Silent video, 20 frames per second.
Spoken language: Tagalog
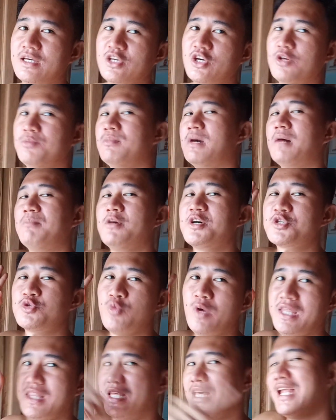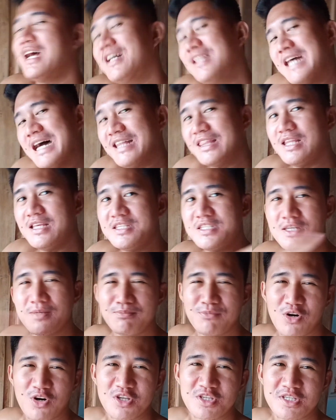Yun, mga boss, wait na lang natin
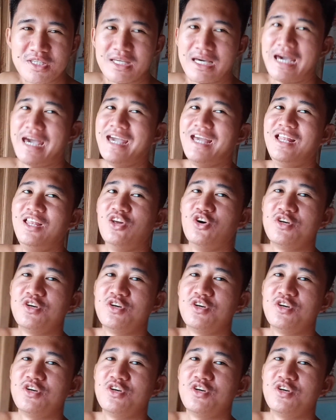si Boss Kyle